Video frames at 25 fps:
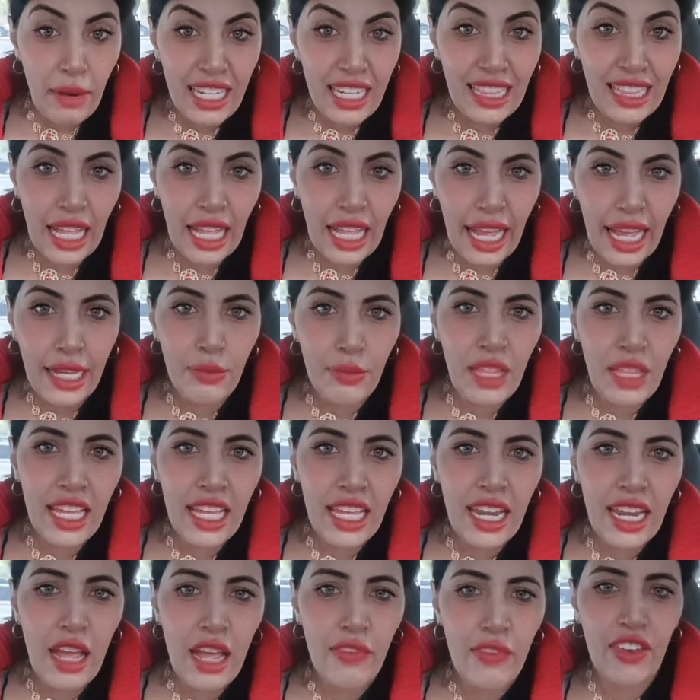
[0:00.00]
المرض الخيب
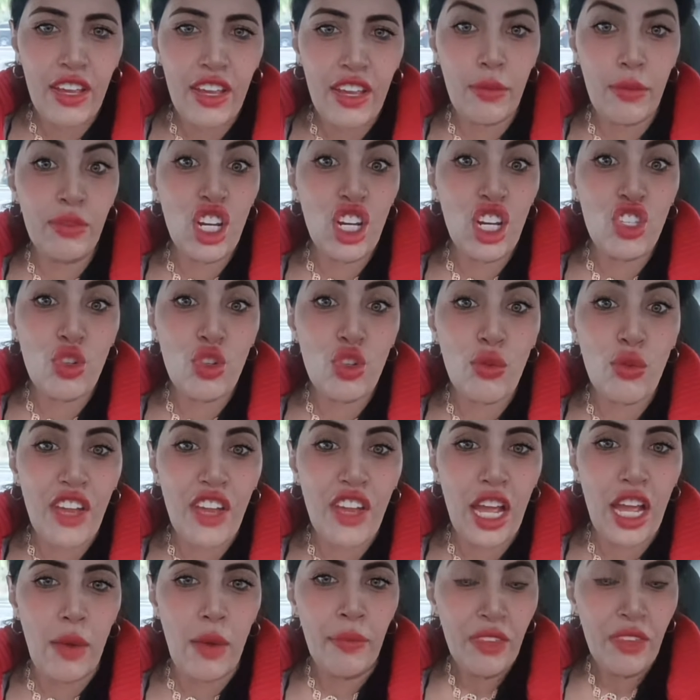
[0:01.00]
دايراه فيهم درتو
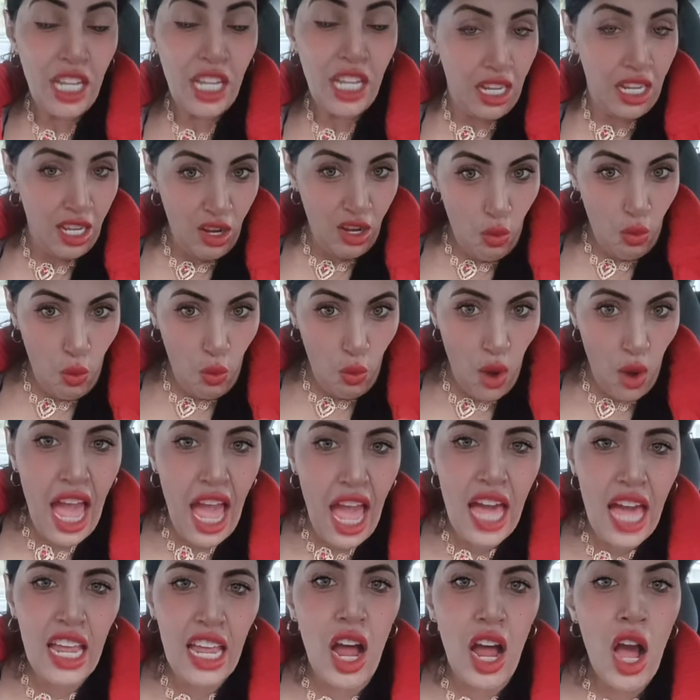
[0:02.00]
فيهم
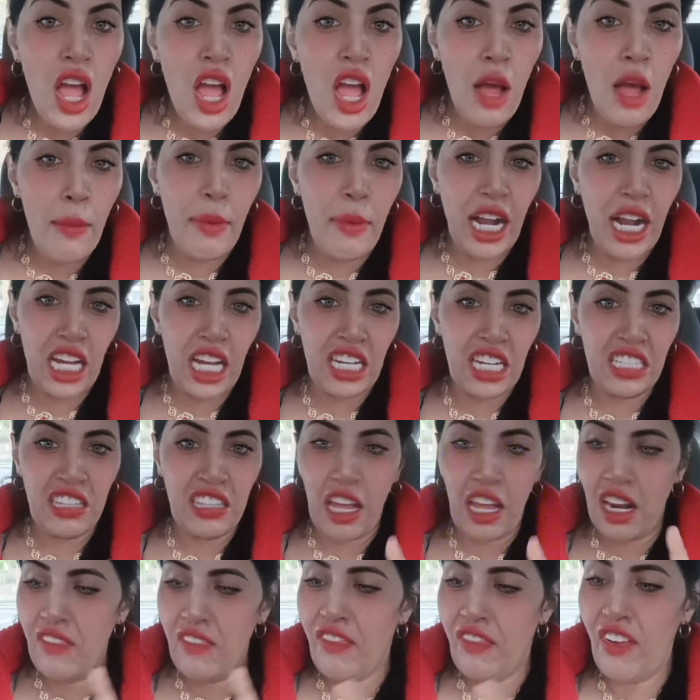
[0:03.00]
واعره ما
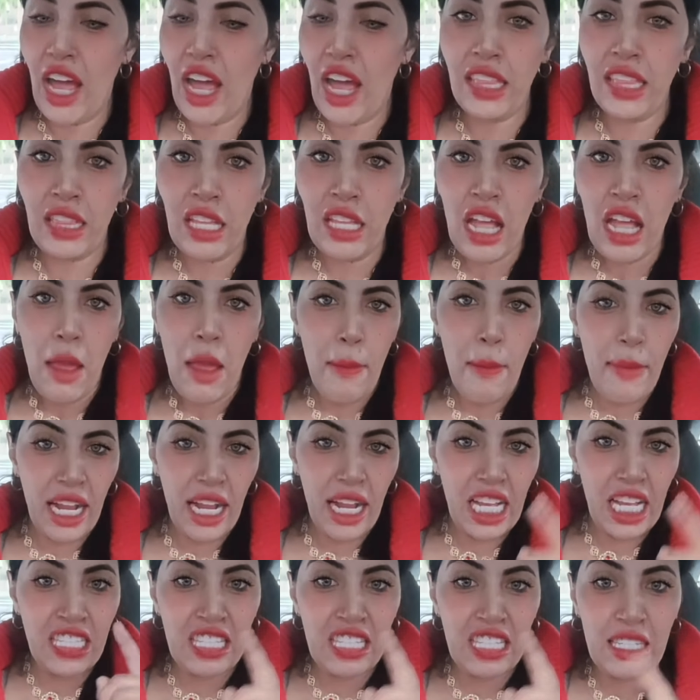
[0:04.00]
كنهضر في حد
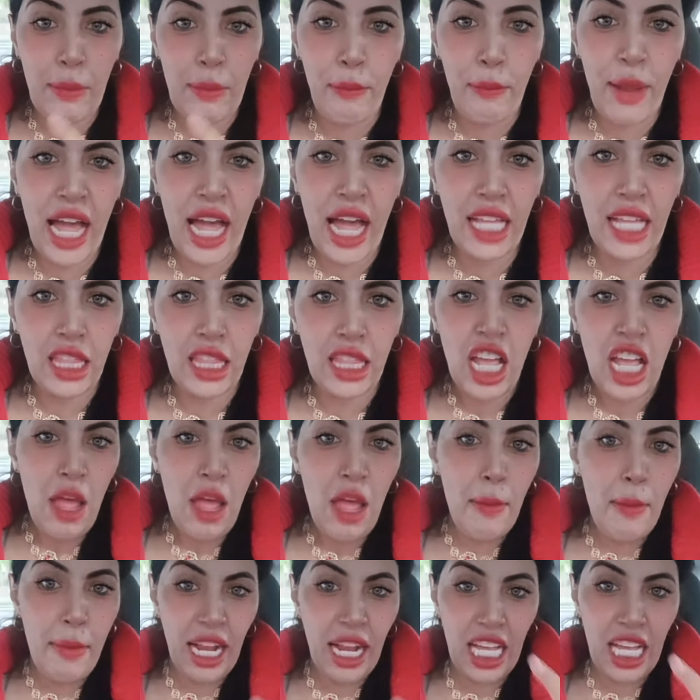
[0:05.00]
ما كنسب حد
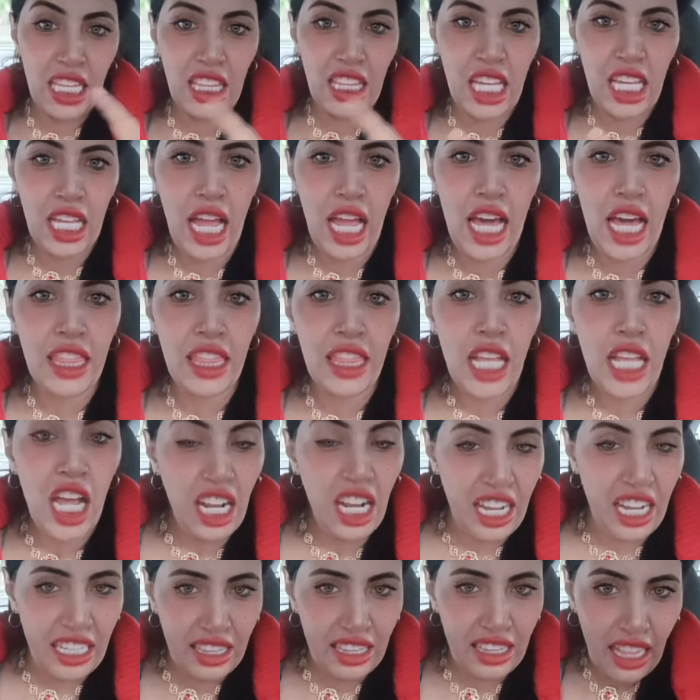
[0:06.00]
ما كندير حد
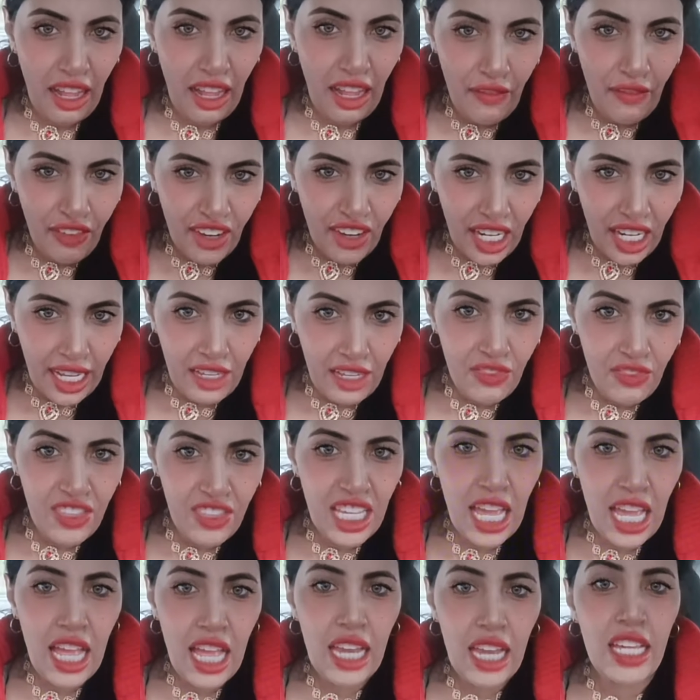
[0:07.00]
كنطلع في
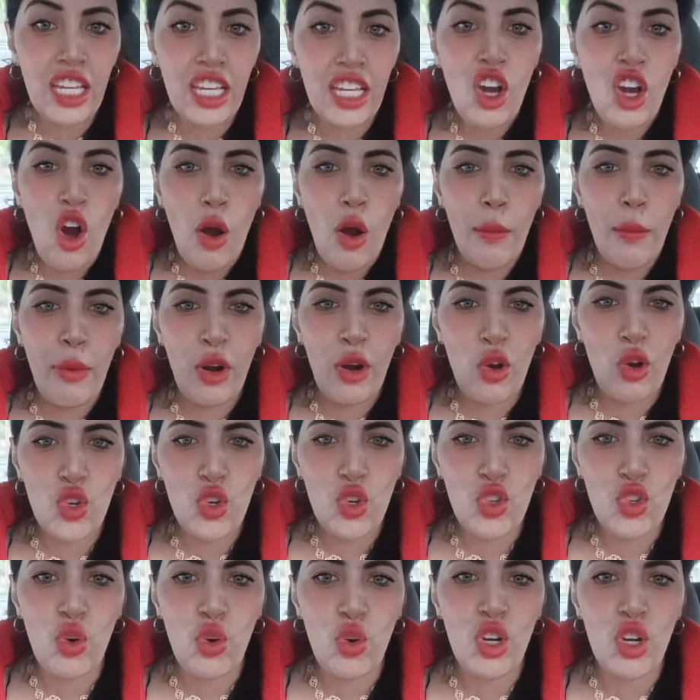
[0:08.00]
اللايف ديالي
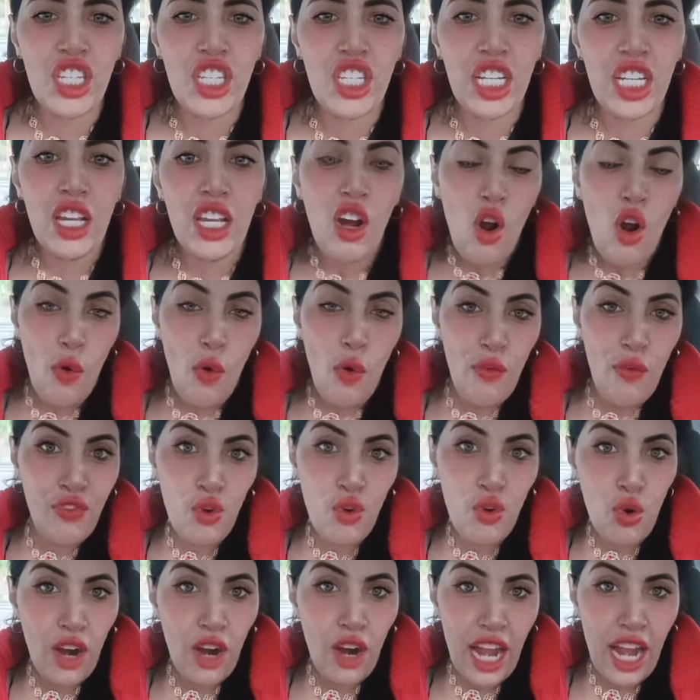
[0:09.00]
برجولتي
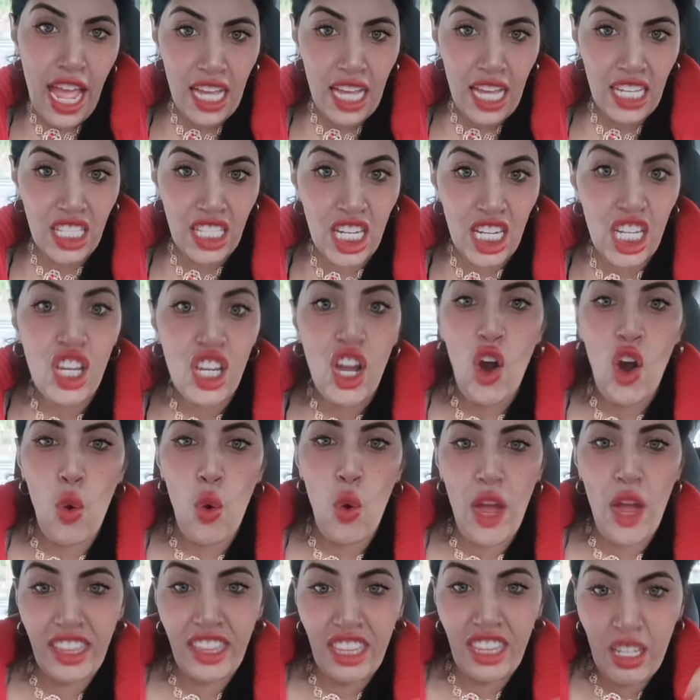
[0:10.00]
وفكاهتي
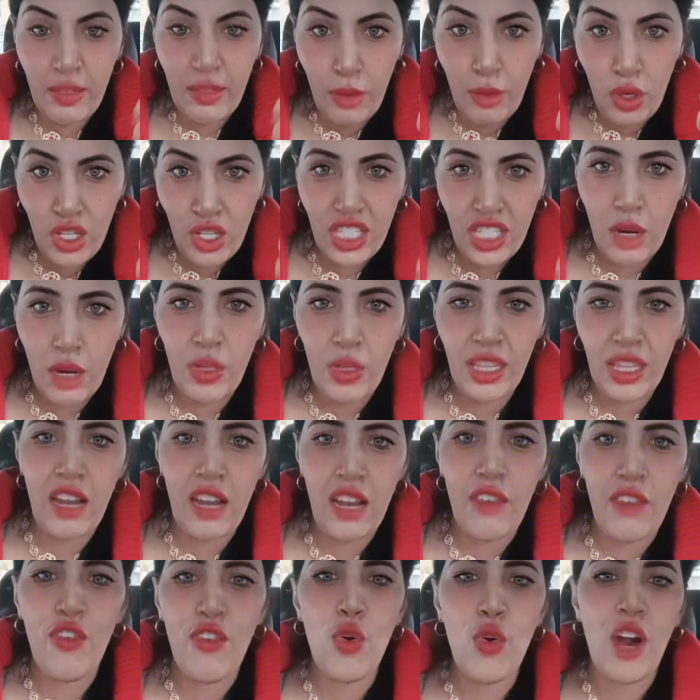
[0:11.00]
وعندي محتوى
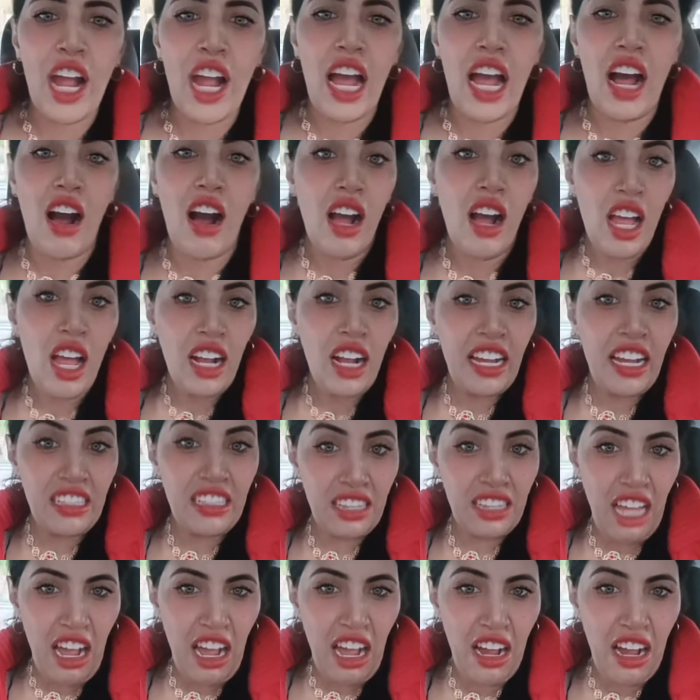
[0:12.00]
ديال الفكاهه
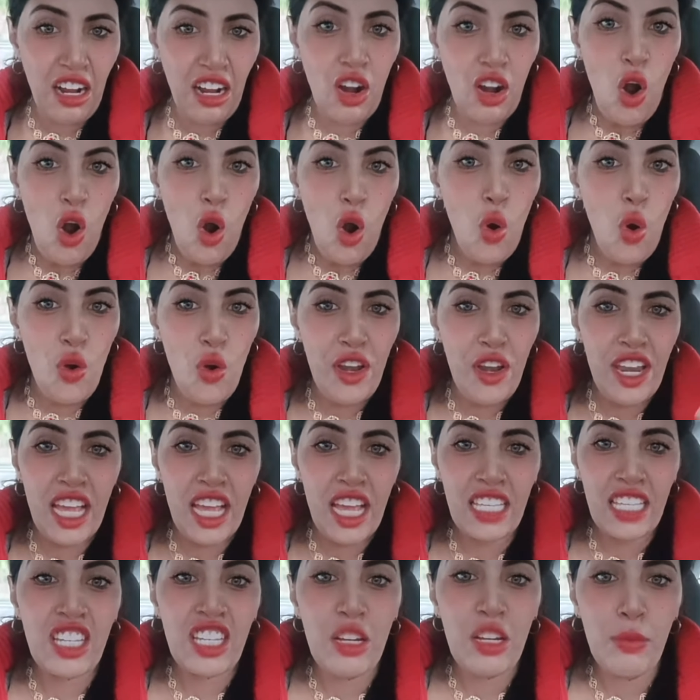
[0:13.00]
كنضحك
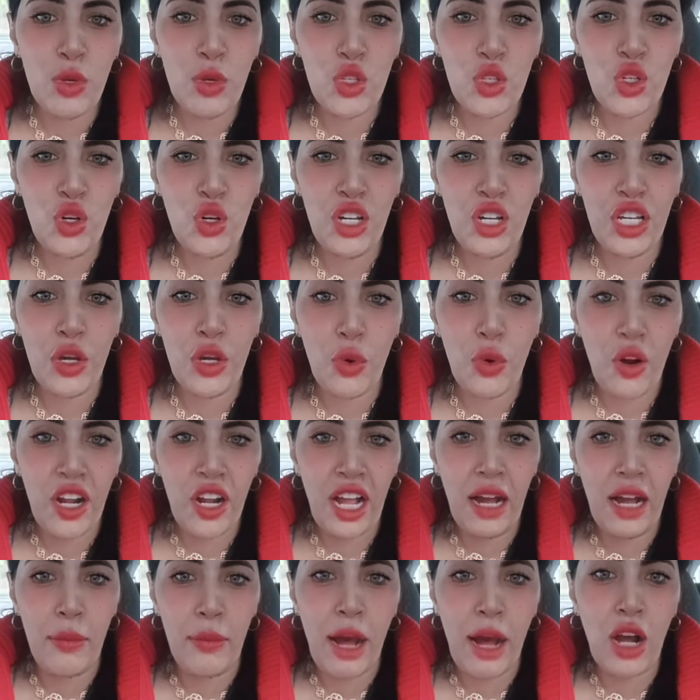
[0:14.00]
والناس تيموتوا عليا
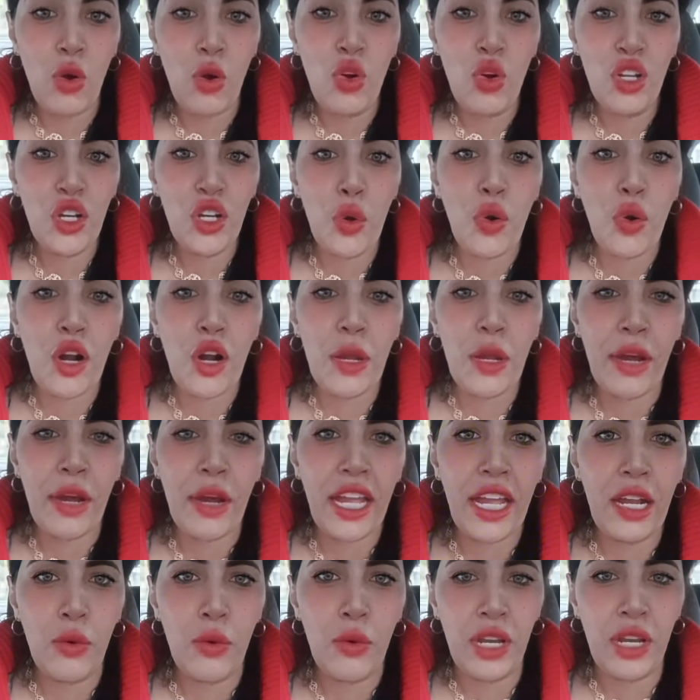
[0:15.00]
وكيحماقوا عليا
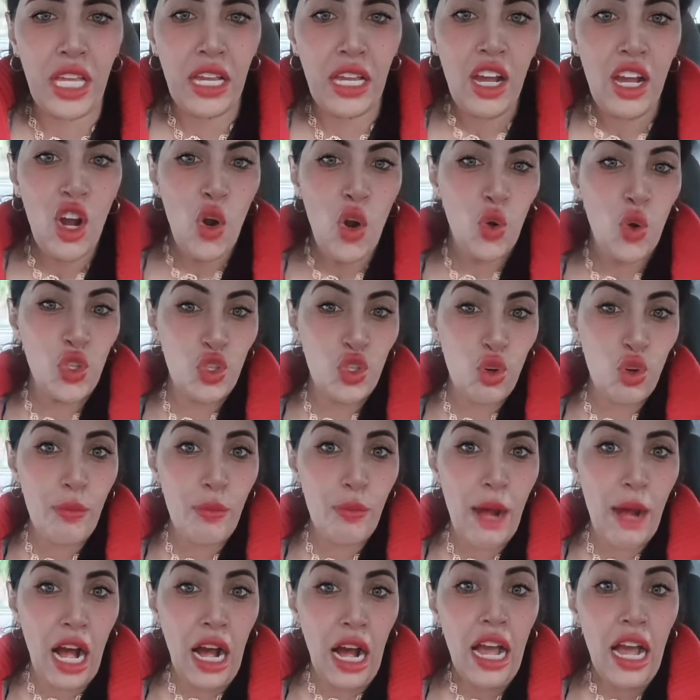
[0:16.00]
وكيبغيوني
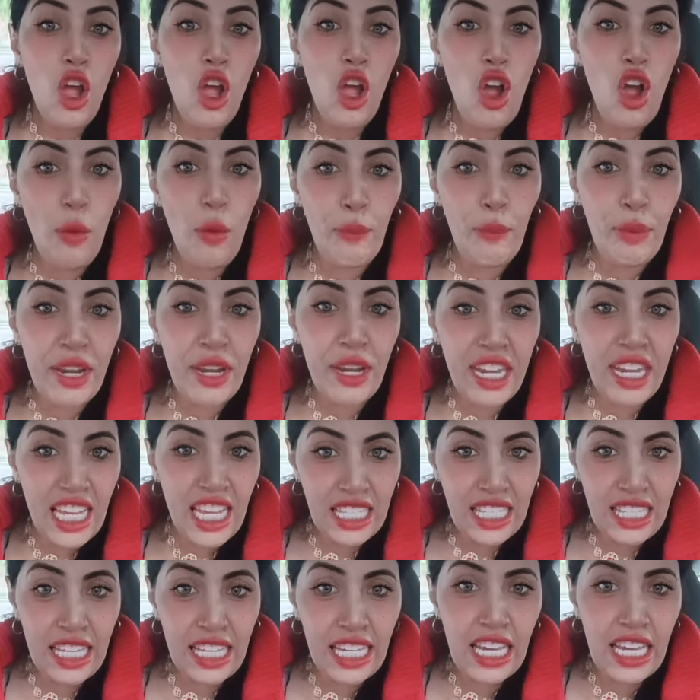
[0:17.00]
وانتوما حب
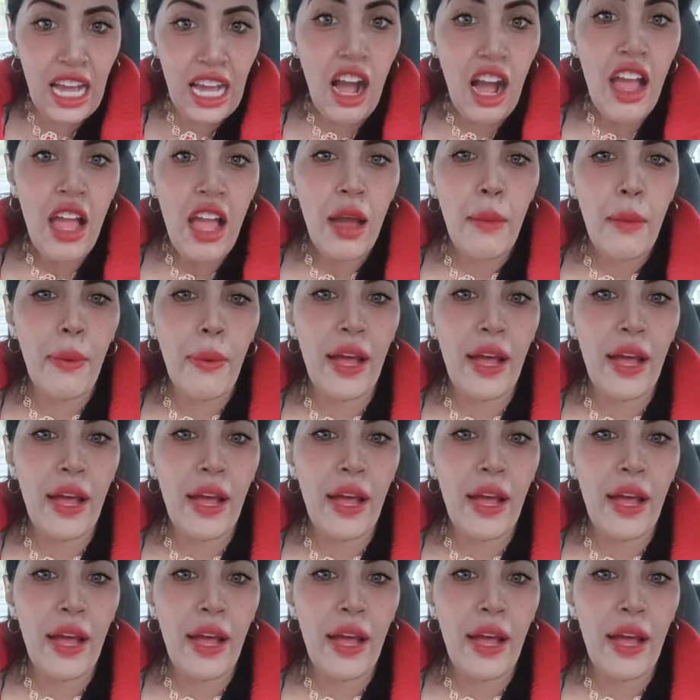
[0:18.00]
الناس ليا